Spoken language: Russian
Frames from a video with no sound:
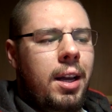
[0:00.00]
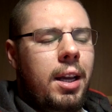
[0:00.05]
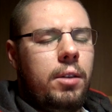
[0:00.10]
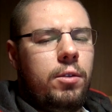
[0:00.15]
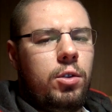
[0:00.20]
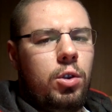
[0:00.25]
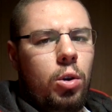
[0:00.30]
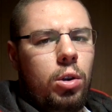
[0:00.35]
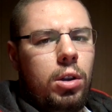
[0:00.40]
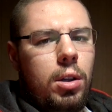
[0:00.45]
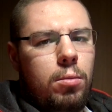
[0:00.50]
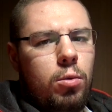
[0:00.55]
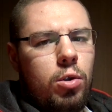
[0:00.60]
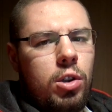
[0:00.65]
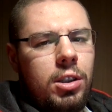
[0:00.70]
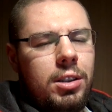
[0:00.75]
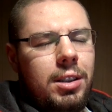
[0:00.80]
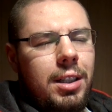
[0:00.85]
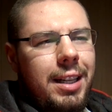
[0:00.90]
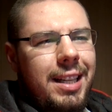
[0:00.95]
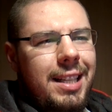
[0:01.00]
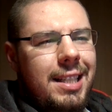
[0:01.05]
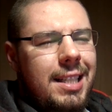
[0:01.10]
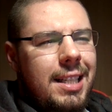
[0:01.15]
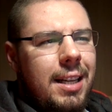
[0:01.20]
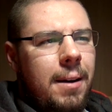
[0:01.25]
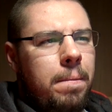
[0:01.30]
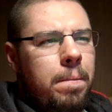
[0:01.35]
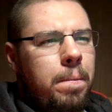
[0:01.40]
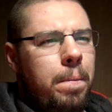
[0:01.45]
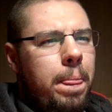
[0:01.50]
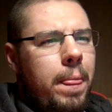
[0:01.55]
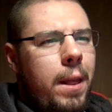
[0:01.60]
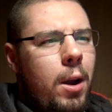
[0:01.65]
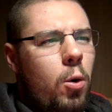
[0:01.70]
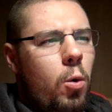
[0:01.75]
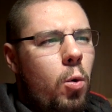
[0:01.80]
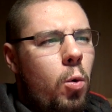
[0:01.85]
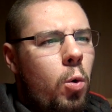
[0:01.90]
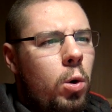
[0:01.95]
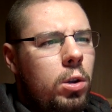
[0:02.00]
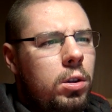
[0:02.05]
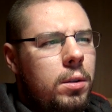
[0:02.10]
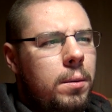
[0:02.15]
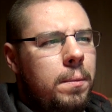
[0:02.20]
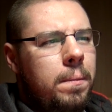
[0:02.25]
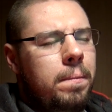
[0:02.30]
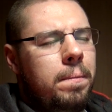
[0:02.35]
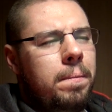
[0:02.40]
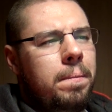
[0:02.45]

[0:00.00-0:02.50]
Все это может длиться от